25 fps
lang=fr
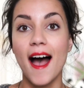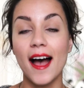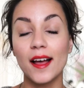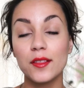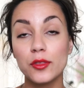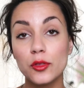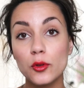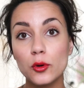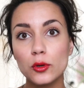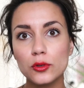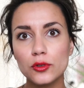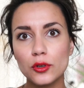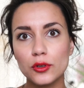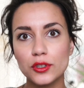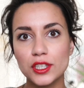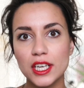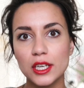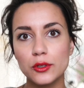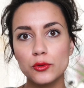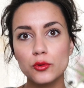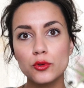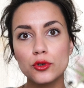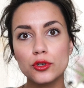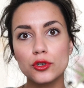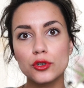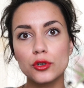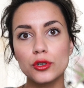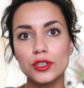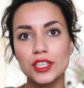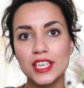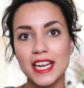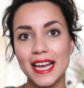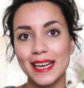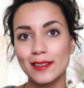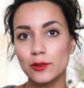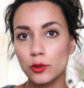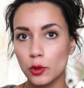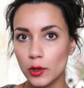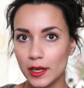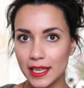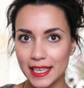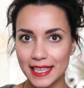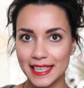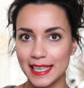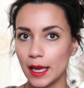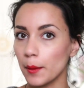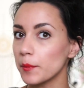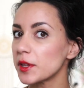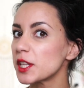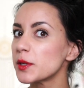Un autre gel douche que j'ai
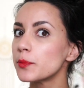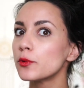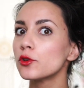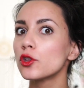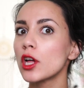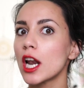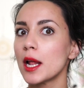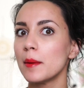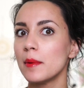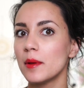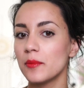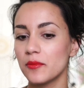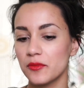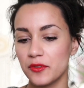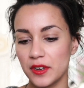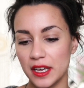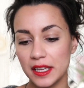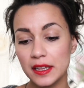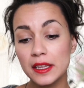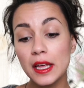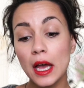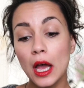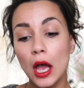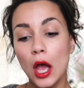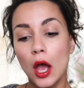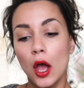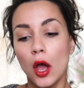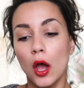adoré, qui est un petit peu dans la même veine,